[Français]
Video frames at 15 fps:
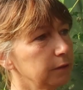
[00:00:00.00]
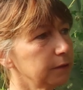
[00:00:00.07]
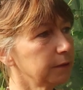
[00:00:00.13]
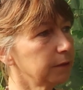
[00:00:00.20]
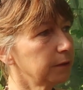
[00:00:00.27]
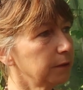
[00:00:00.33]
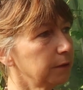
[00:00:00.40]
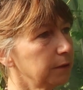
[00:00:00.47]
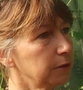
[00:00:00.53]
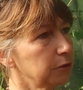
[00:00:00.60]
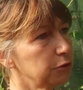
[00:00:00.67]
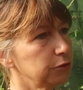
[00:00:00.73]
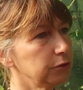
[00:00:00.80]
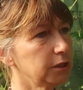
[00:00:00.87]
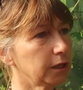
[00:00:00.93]

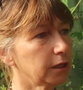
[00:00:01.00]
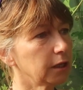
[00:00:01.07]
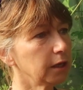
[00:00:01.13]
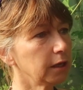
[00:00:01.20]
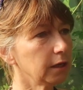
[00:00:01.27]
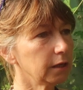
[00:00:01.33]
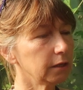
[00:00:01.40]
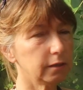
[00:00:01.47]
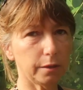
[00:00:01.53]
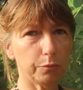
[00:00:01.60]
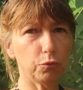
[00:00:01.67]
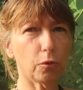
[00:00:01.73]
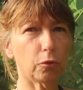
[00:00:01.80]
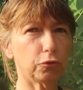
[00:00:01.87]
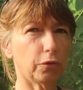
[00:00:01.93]
euh, je dirais,
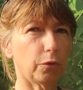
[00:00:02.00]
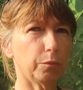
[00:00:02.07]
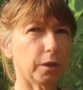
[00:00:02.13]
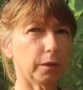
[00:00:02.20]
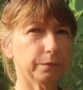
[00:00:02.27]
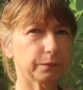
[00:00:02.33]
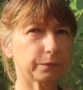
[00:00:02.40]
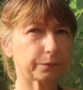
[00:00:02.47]
début octobre.